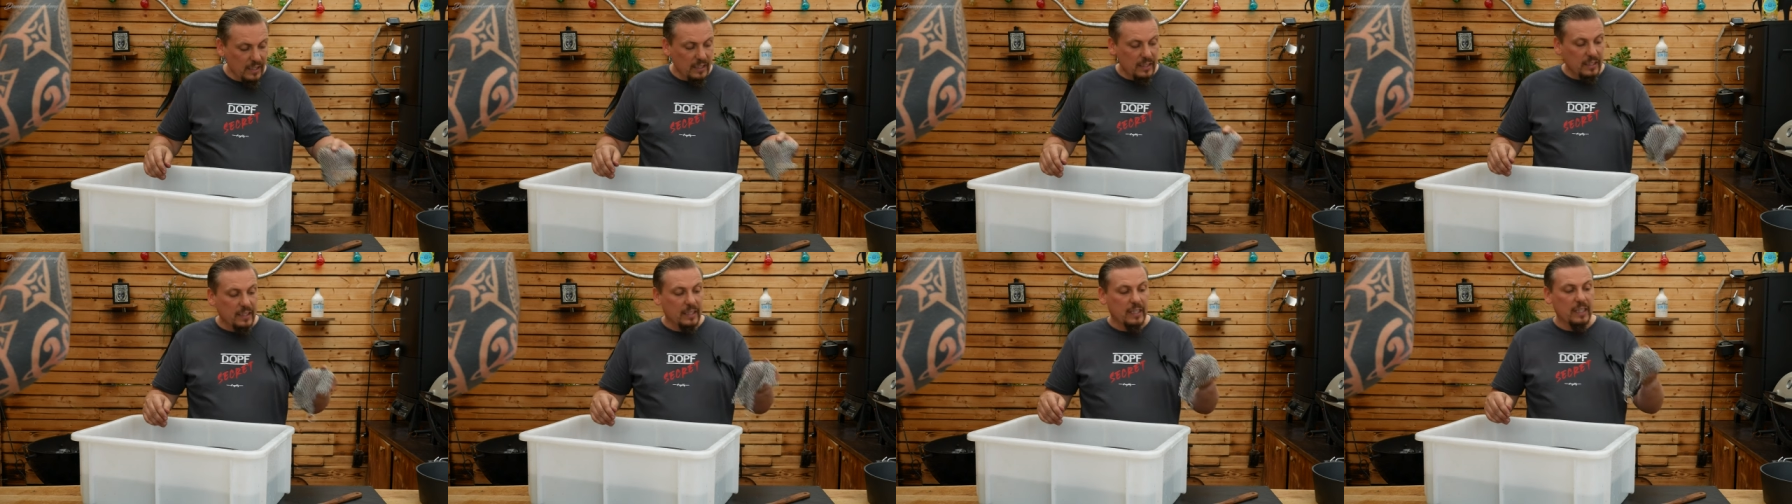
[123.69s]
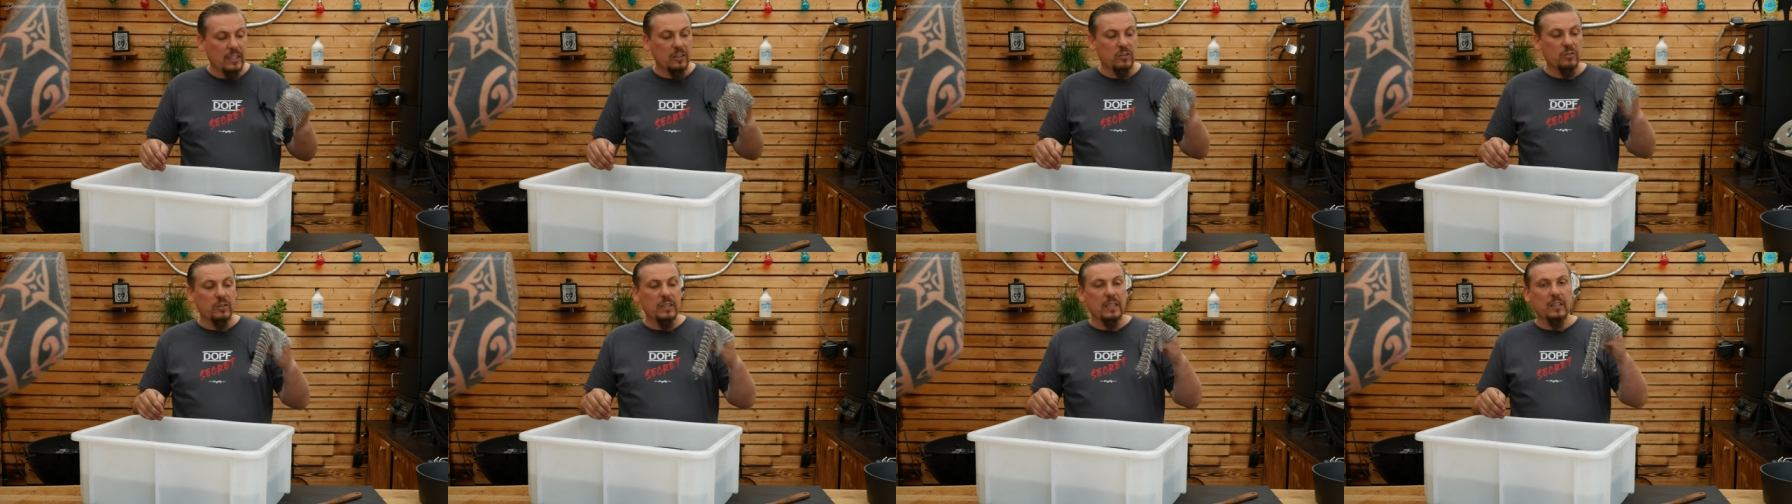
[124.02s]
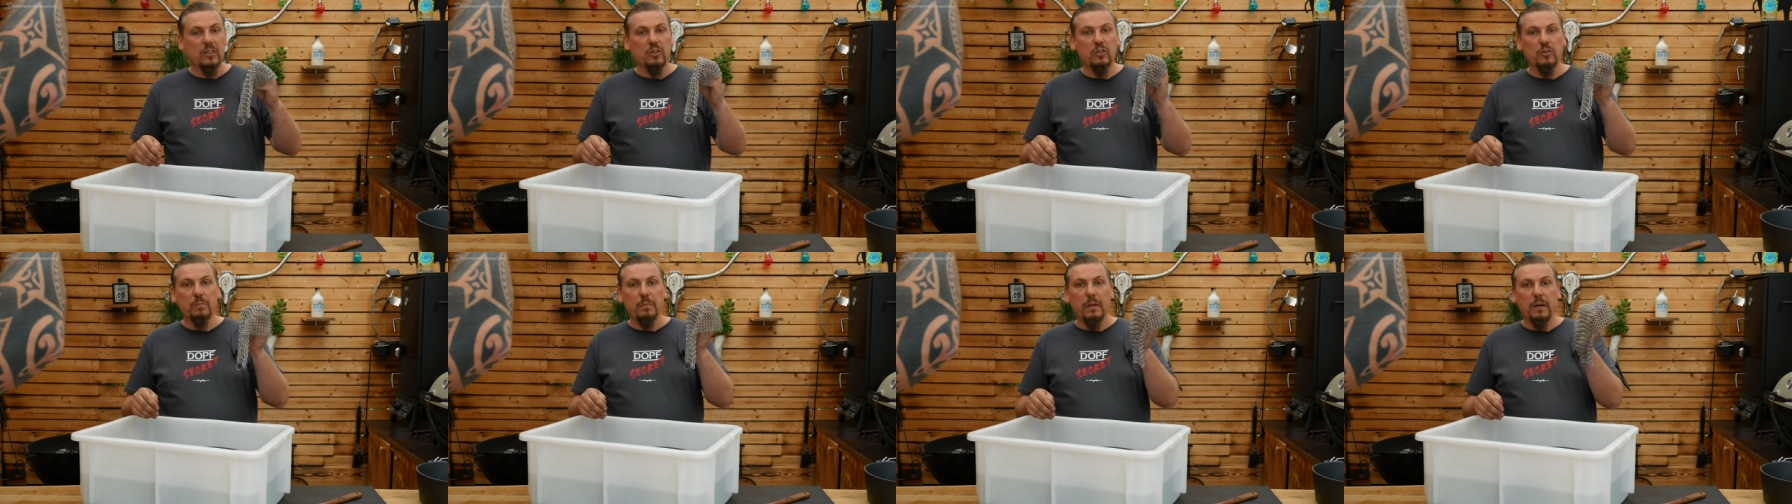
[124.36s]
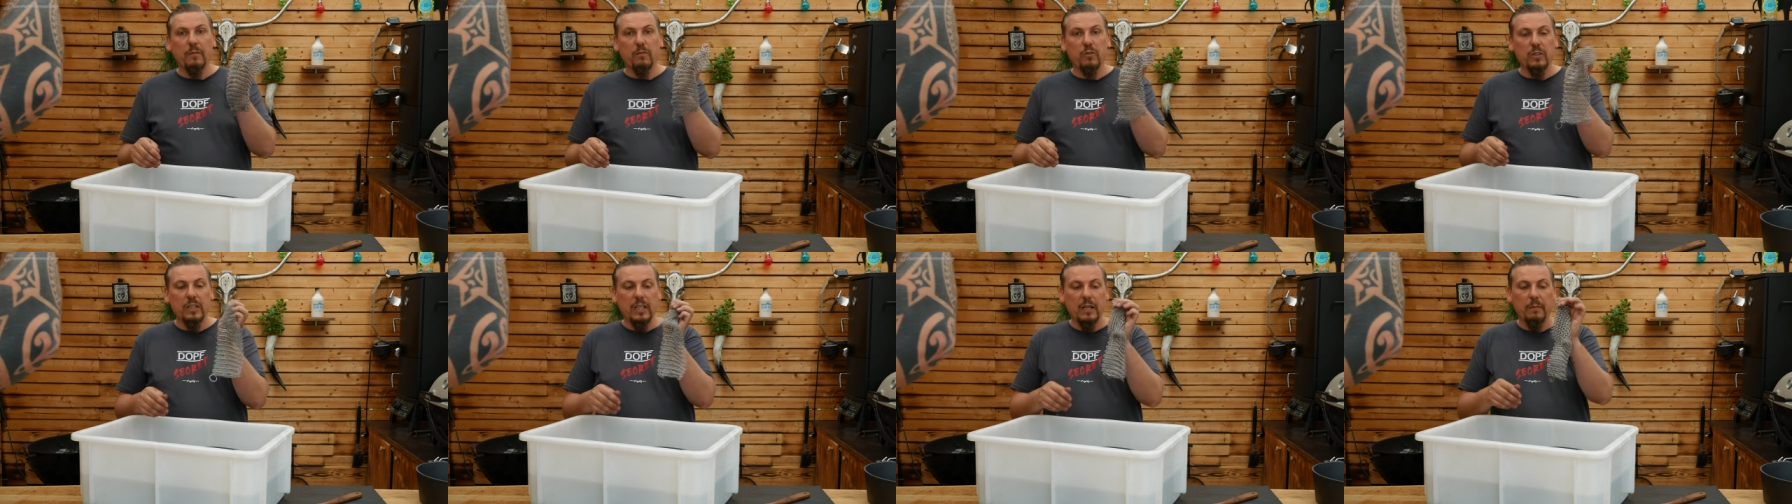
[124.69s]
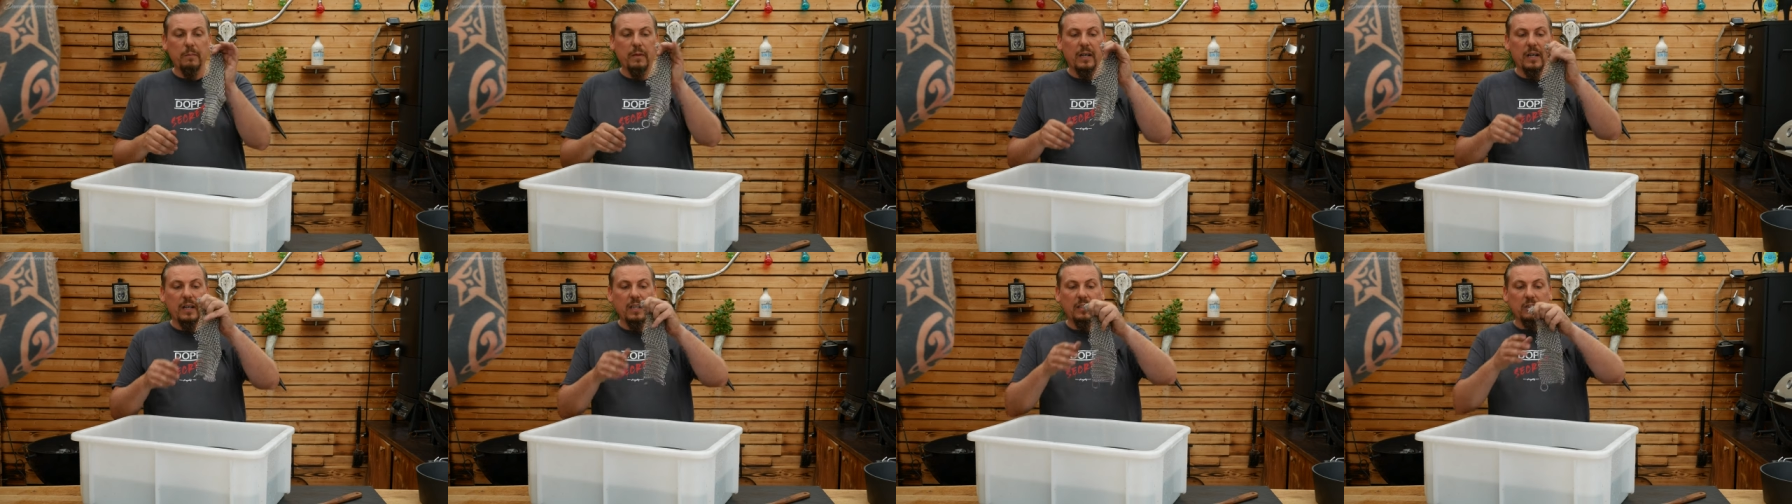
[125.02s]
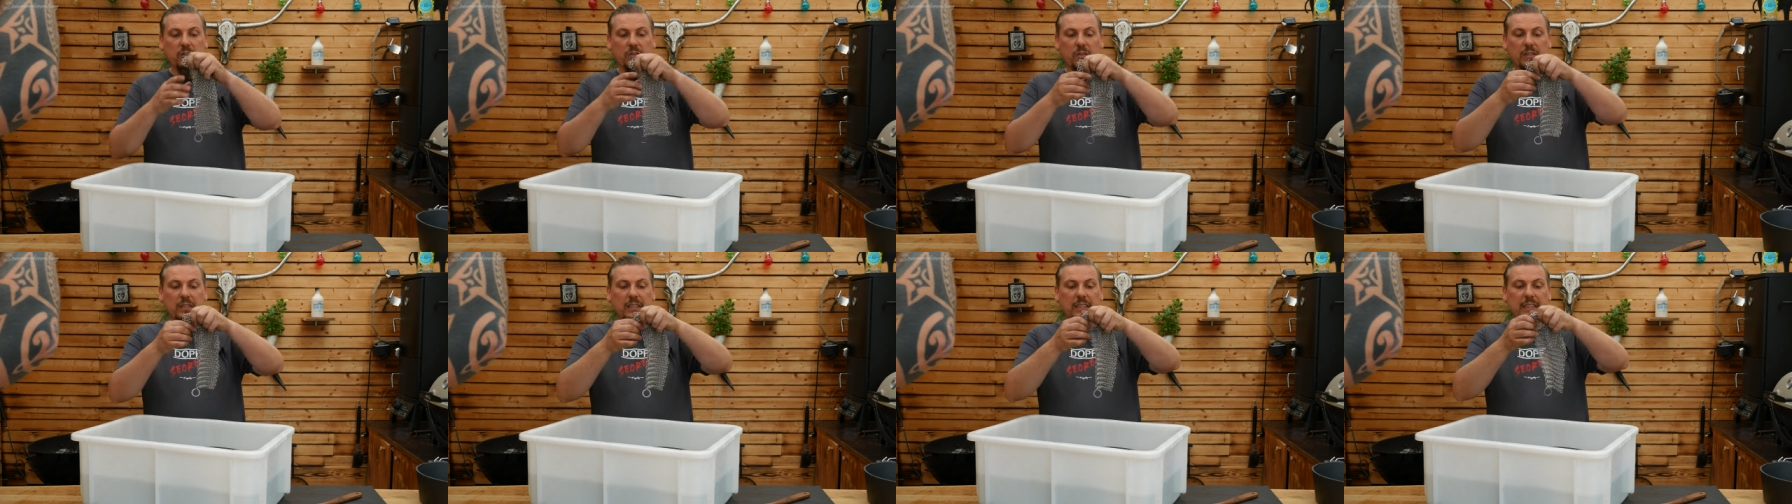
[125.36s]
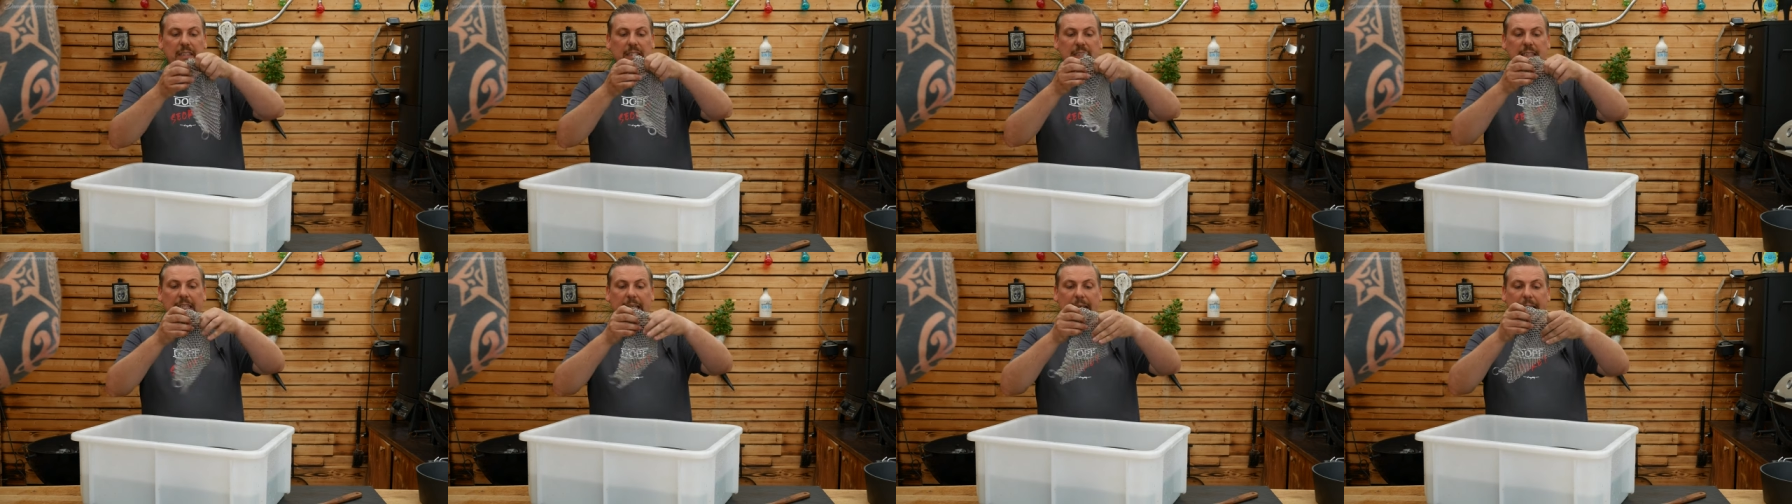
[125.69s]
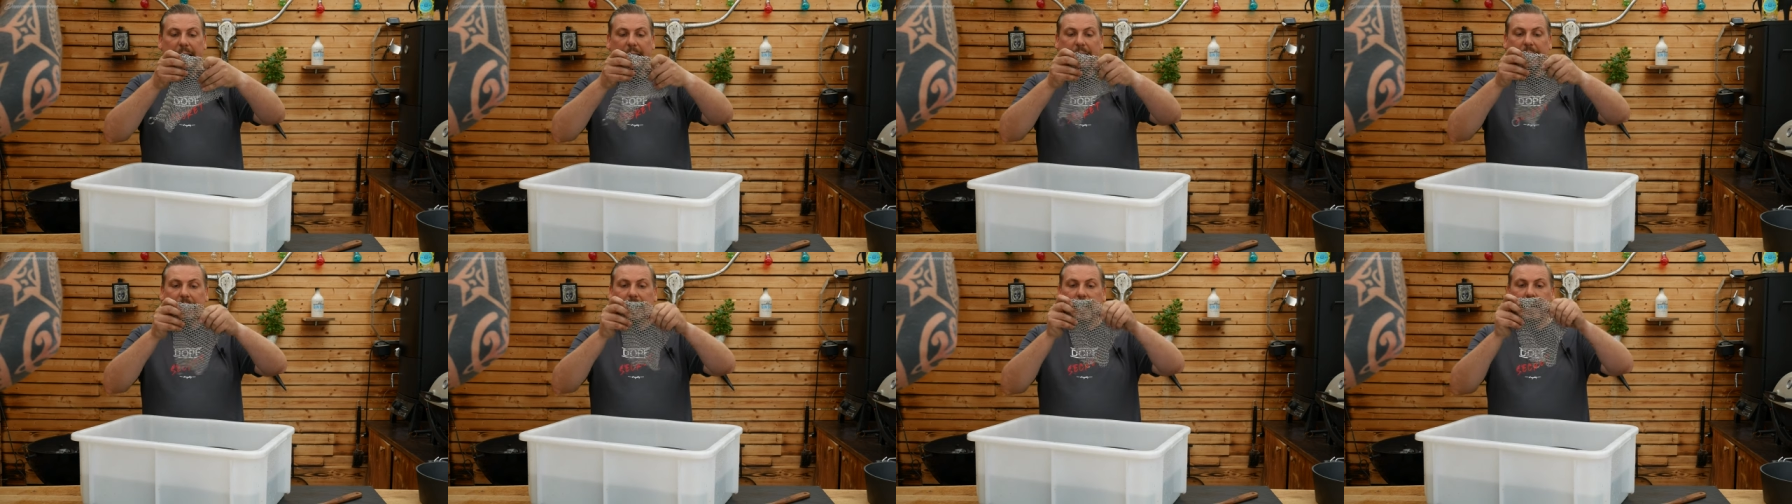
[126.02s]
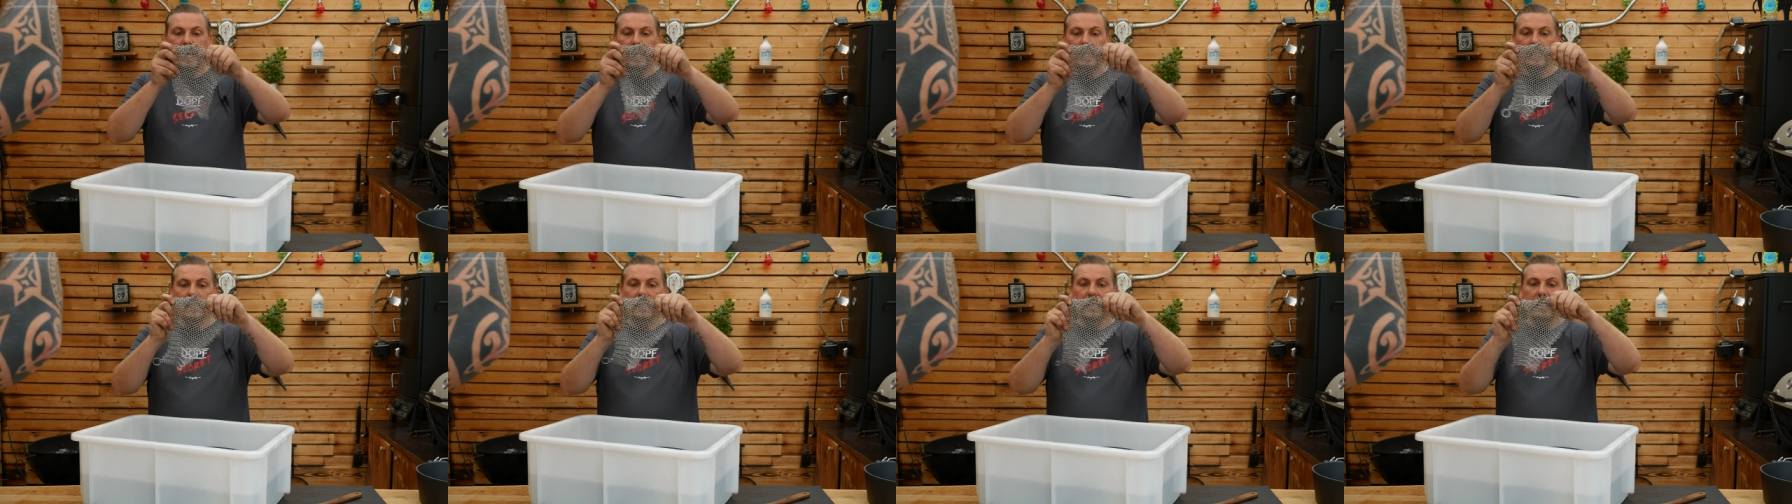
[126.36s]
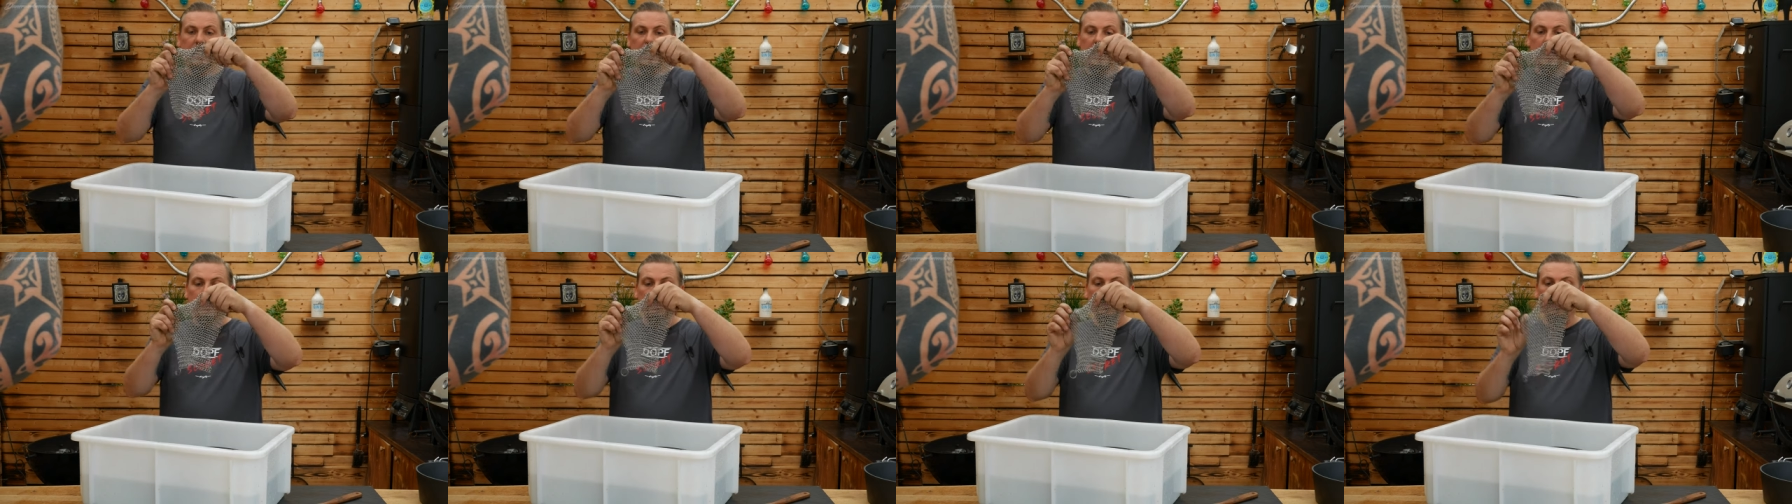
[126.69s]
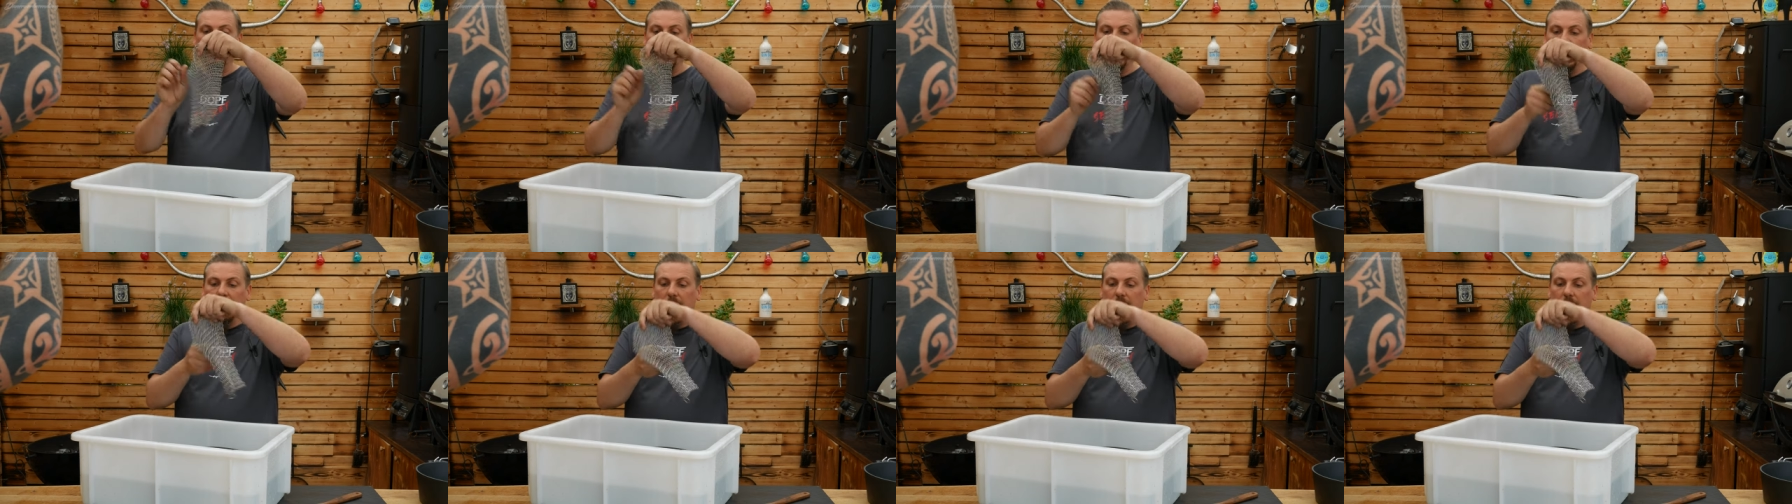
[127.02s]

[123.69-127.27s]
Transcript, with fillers: dann kannst du hier super wunderbar so diesen Ringreiniger nehmen.